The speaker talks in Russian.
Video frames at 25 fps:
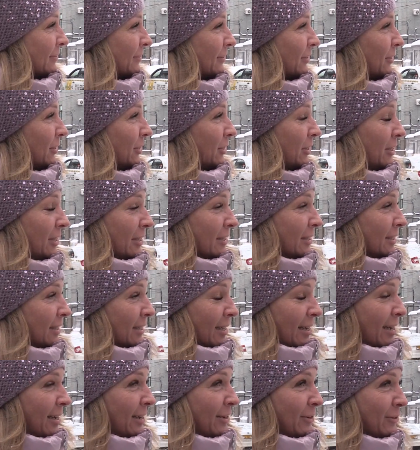Не
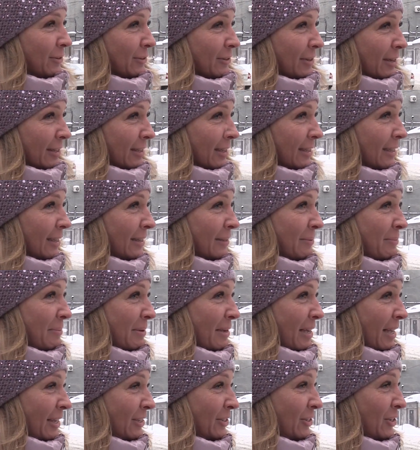знаю. Тогда надо
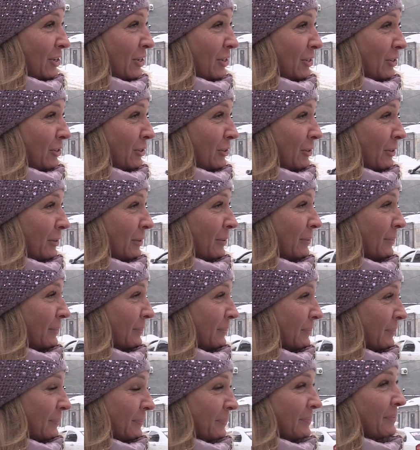менять женщину. 200
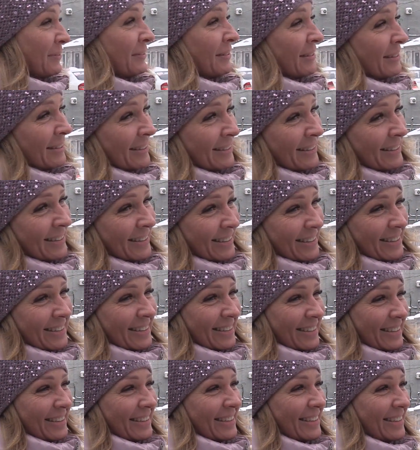получается. Или
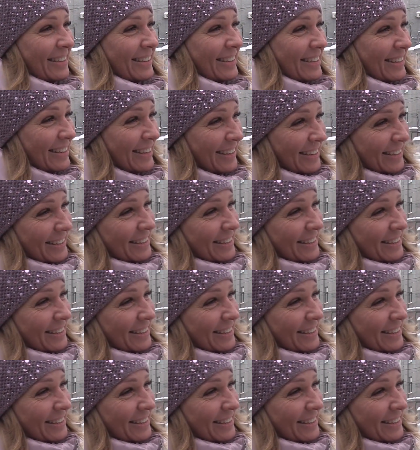менять женщину.